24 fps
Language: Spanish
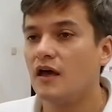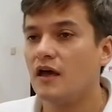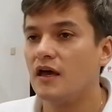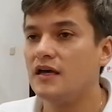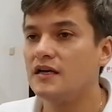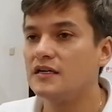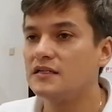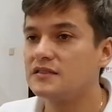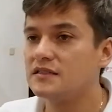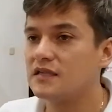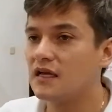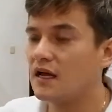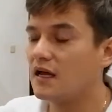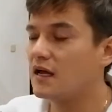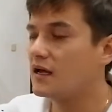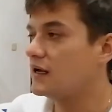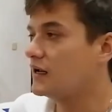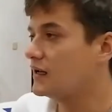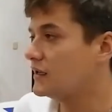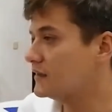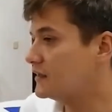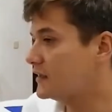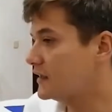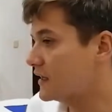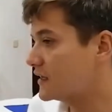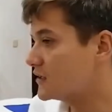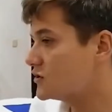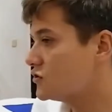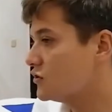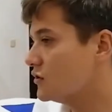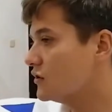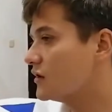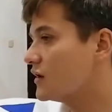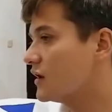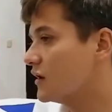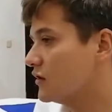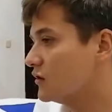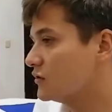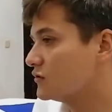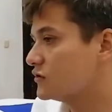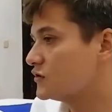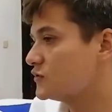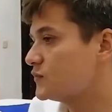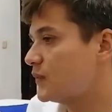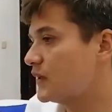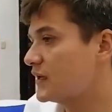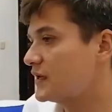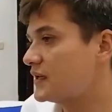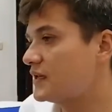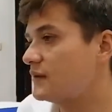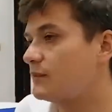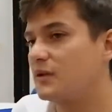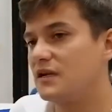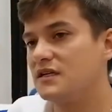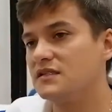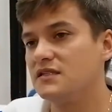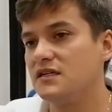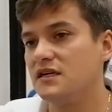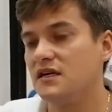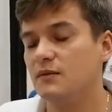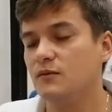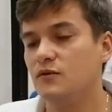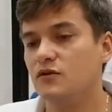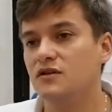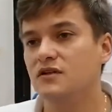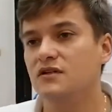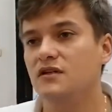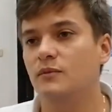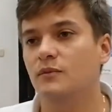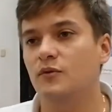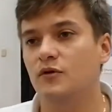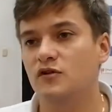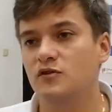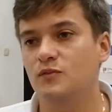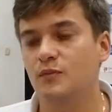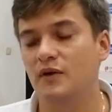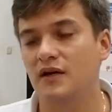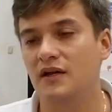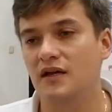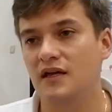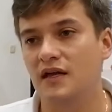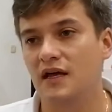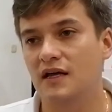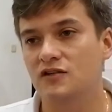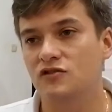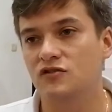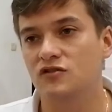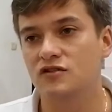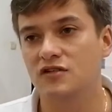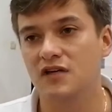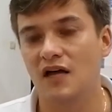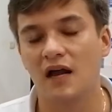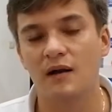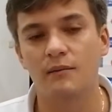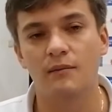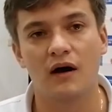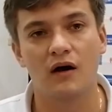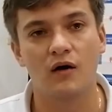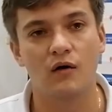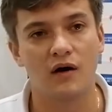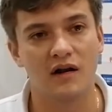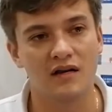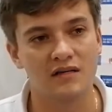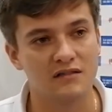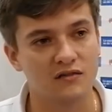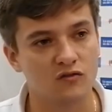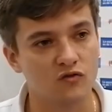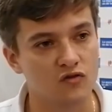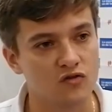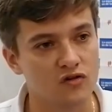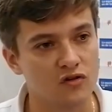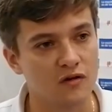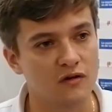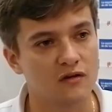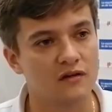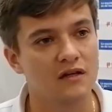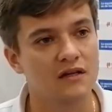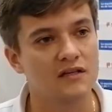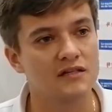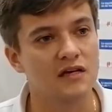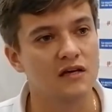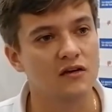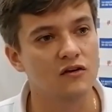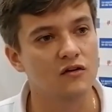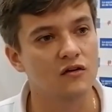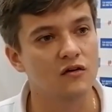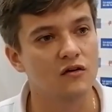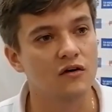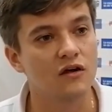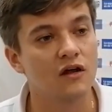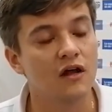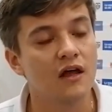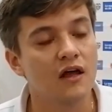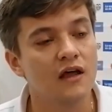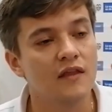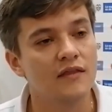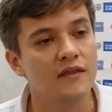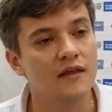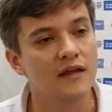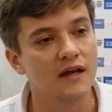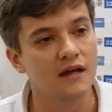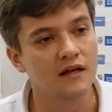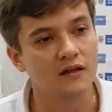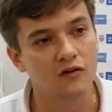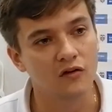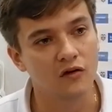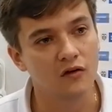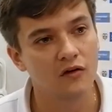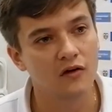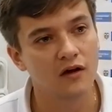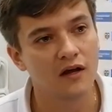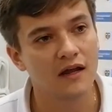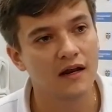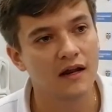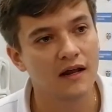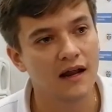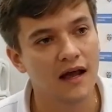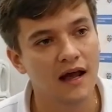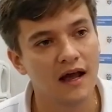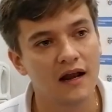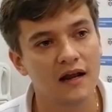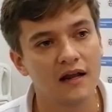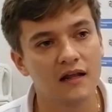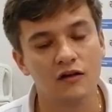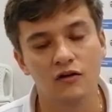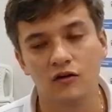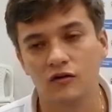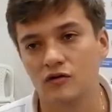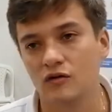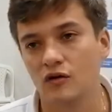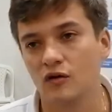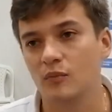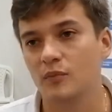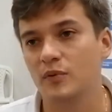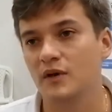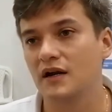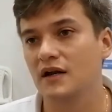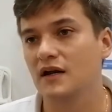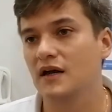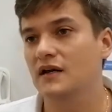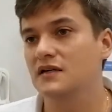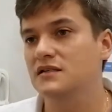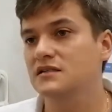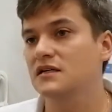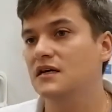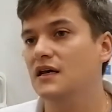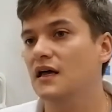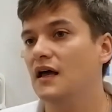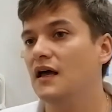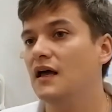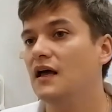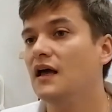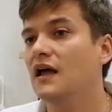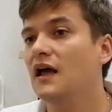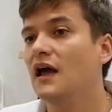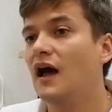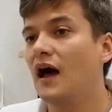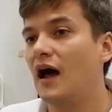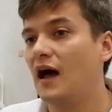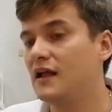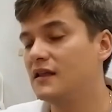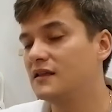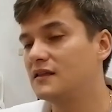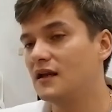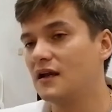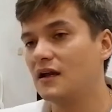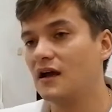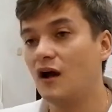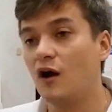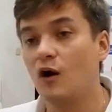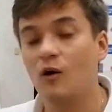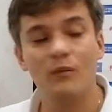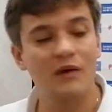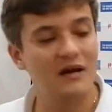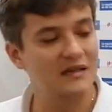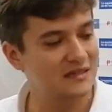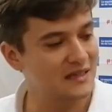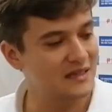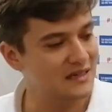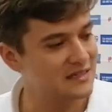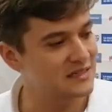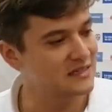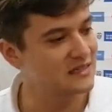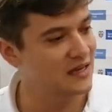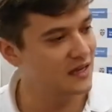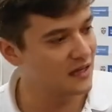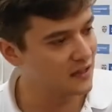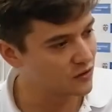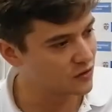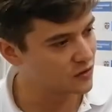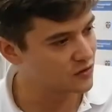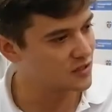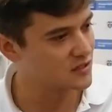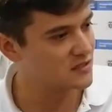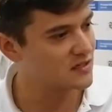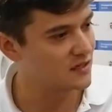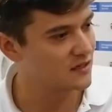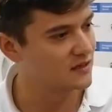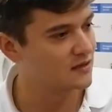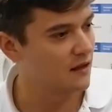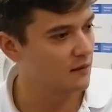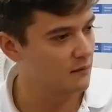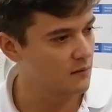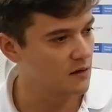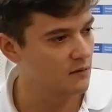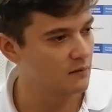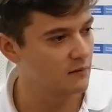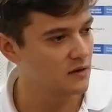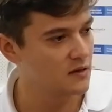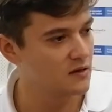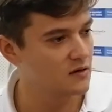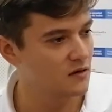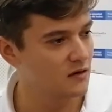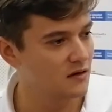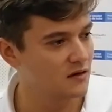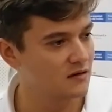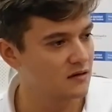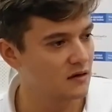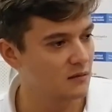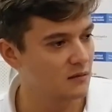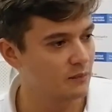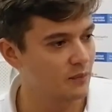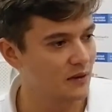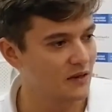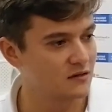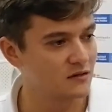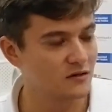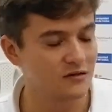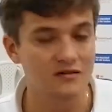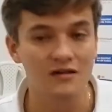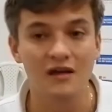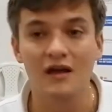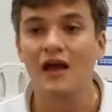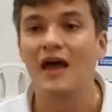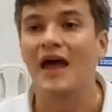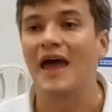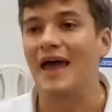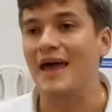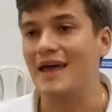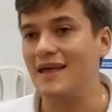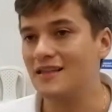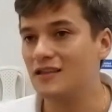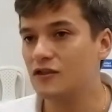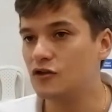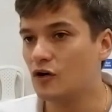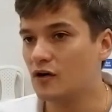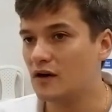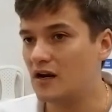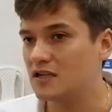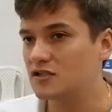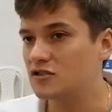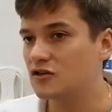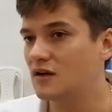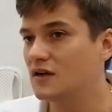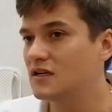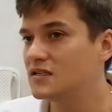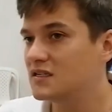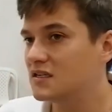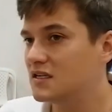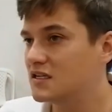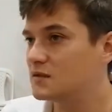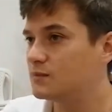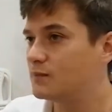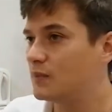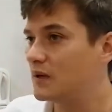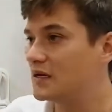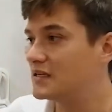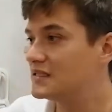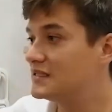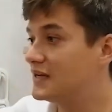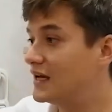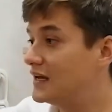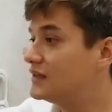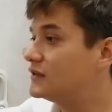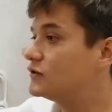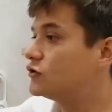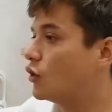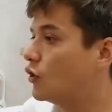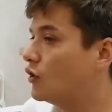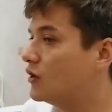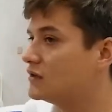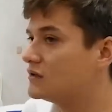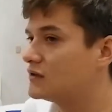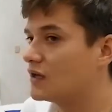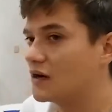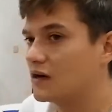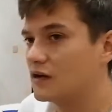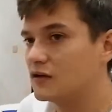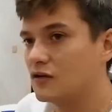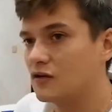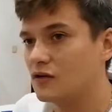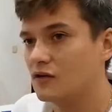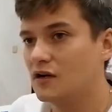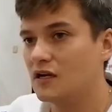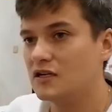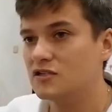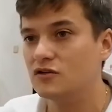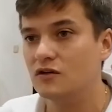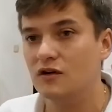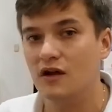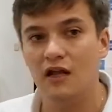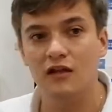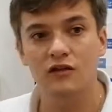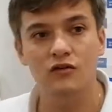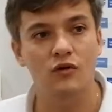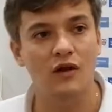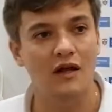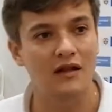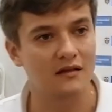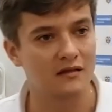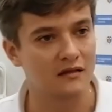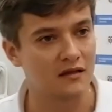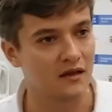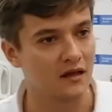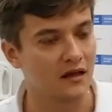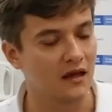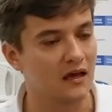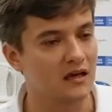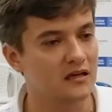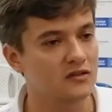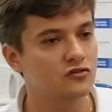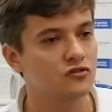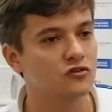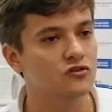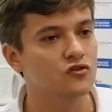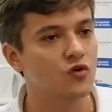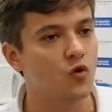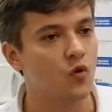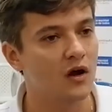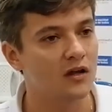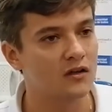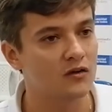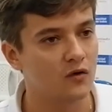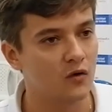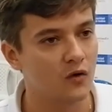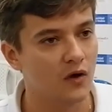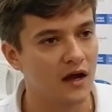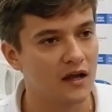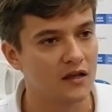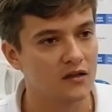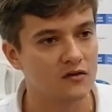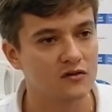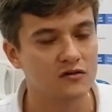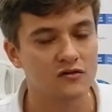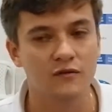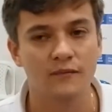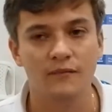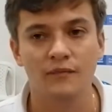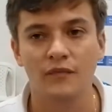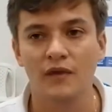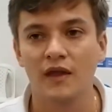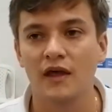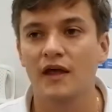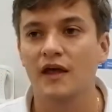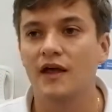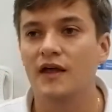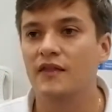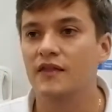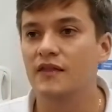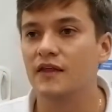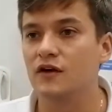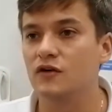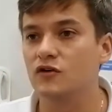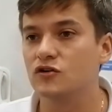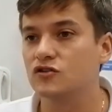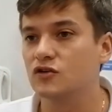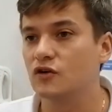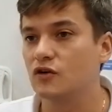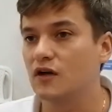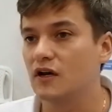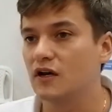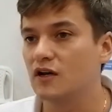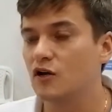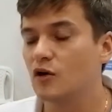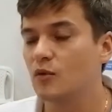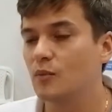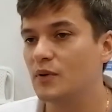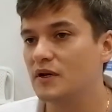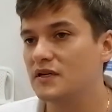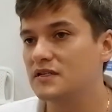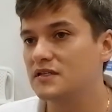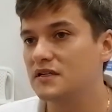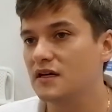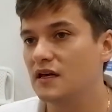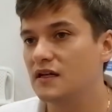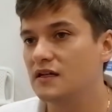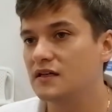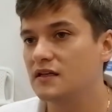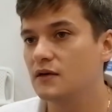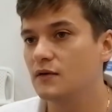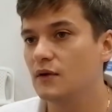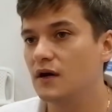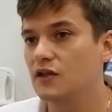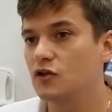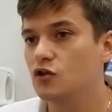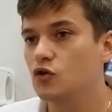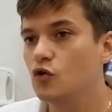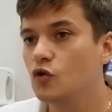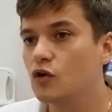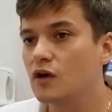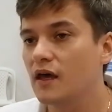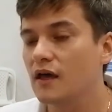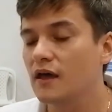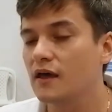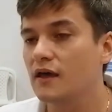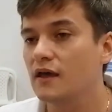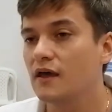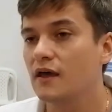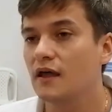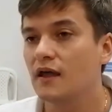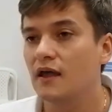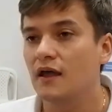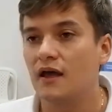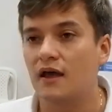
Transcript: Esta dirección que nosotros presidimos desde Prosperidad Social, bajo la instrucción del señor director general, el doctor Pierre García, ha entregado más de 160 mil millones de pesos en donaciones en especie en todo el territorio nacional durante estos cuatro años de nuestro querido presidente Iván Duque.